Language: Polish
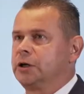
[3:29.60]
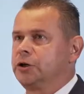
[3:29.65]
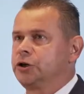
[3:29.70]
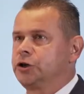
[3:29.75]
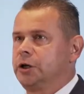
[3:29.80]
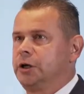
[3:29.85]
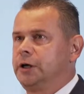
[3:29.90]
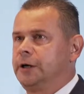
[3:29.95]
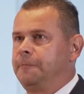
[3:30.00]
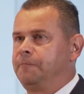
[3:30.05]

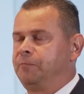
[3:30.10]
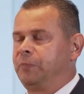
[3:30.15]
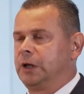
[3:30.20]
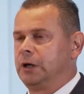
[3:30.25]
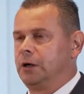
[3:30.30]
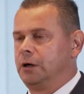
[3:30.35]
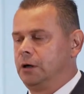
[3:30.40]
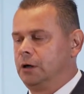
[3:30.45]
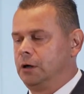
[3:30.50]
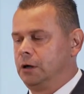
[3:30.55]
że
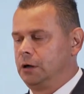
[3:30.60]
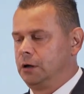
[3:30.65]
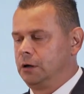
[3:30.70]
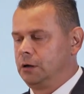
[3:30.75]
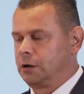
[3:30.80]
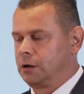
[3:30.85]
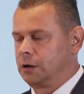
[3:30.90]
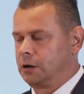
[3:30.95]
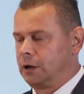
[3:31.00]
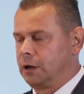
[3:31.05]

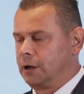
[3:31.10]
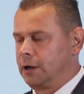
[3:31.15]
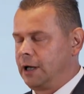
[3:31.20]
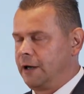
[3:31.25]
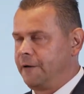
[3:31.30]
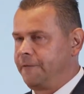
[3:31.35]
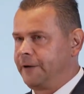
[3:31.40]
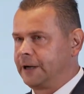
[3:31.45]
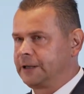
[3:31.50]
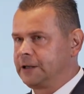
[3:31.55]

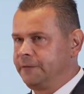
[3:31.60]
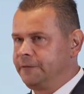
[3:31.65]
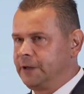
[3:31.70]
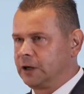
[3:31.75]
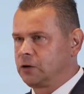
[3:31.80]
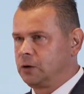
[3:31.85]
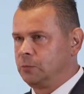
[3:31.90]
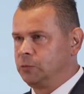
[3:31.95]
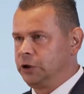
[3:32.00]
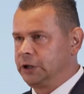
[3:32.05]
efektywna
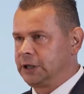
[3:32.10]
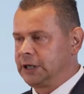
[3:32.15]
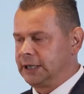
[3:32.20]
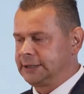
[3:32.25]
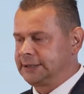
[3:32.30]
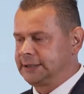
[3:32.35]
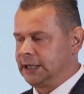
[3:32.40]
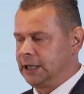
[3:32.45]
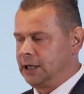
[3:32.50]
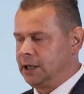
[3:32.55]

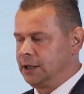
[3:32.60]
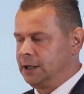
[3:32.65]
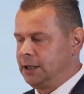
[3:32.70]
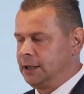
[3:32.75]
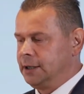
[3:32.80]
komunikacja